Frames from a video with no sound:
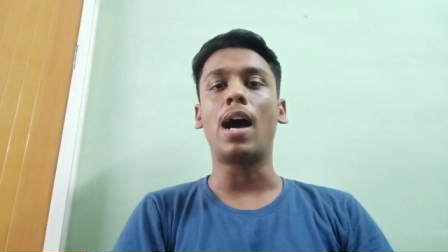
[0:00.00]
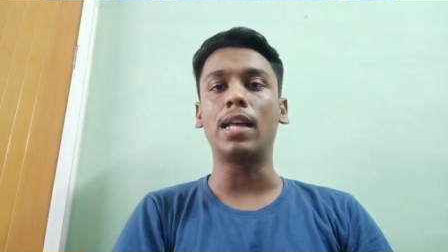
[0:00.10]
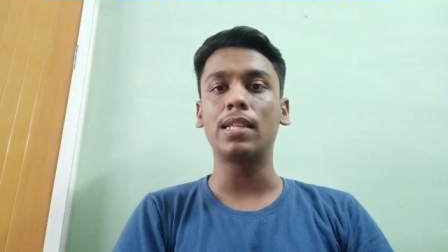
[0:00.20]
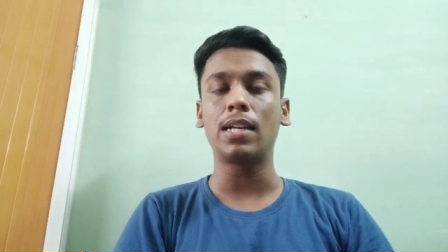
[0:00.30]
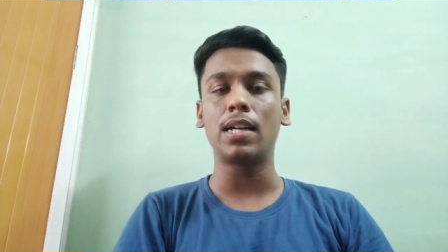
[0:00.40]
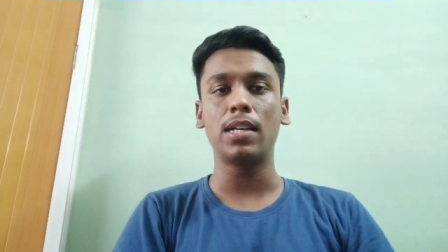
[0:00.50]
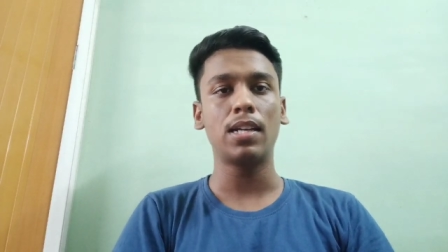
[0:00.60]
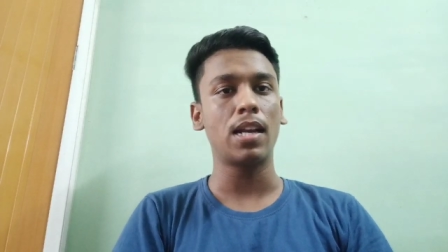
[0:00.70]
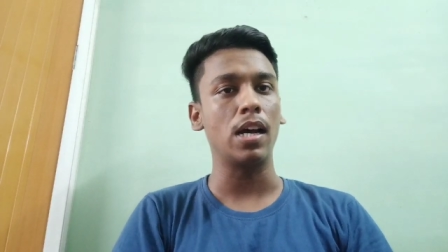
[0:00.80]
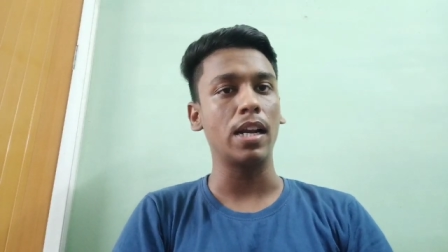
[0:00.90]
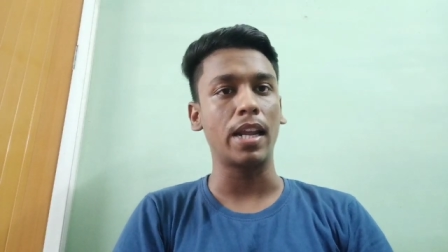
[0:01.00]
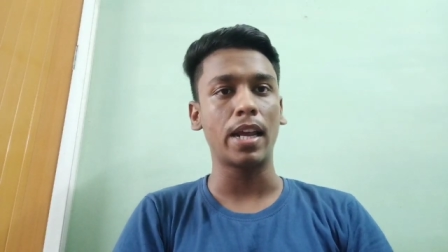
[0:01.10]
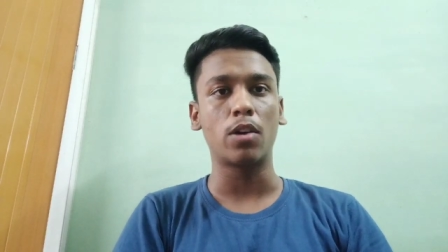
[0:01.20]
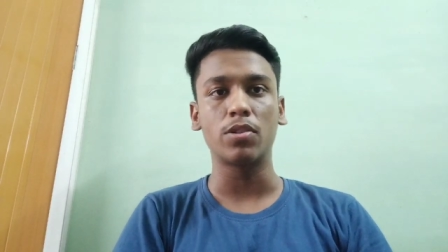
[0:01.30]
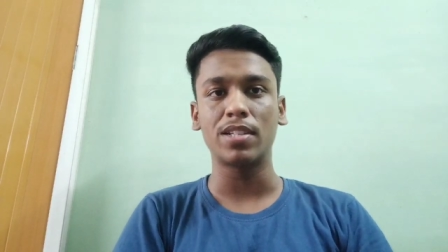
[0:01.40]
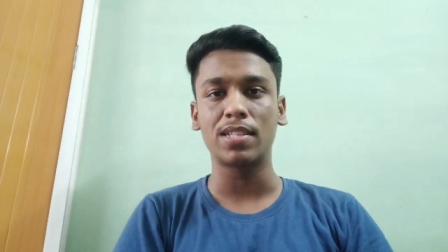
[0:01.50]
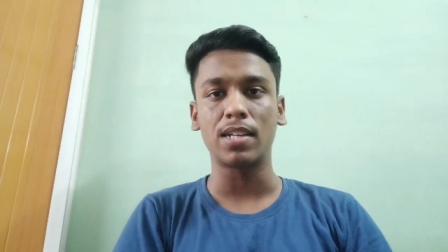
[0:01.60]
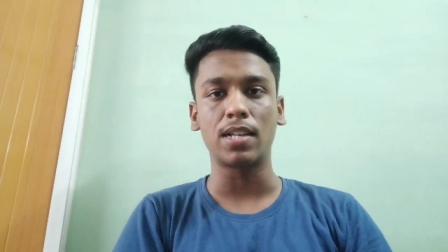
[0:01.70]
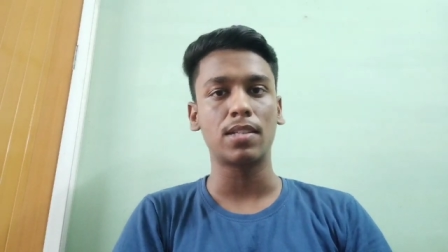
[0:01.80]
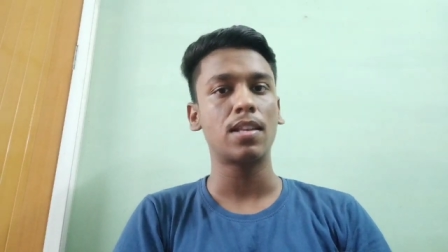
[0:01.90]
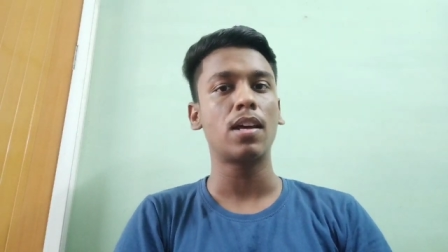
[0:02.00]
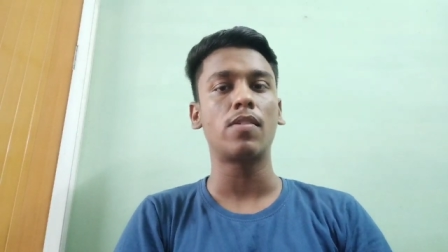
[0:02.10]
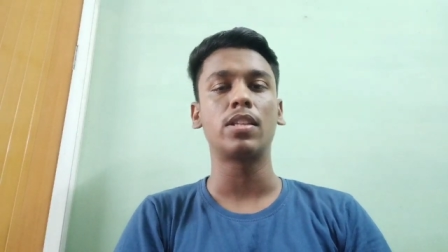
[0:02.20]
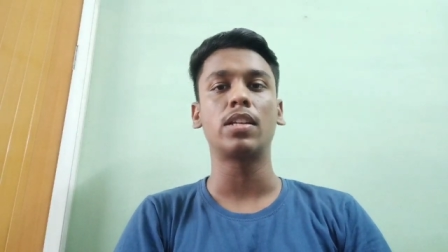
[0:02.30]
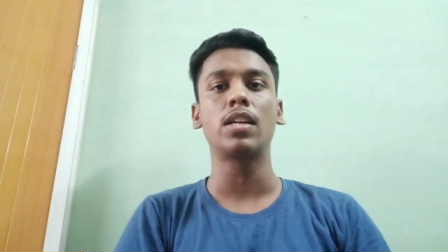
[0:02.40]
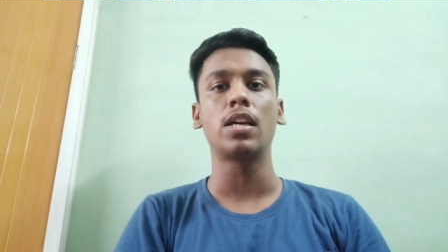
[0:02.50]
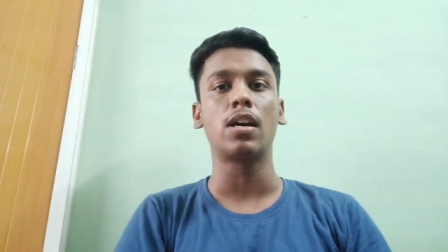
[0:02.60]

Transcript: அதனால நான் நிறைய கோச்சிங் சென்டர்ஸை வந்துட்டு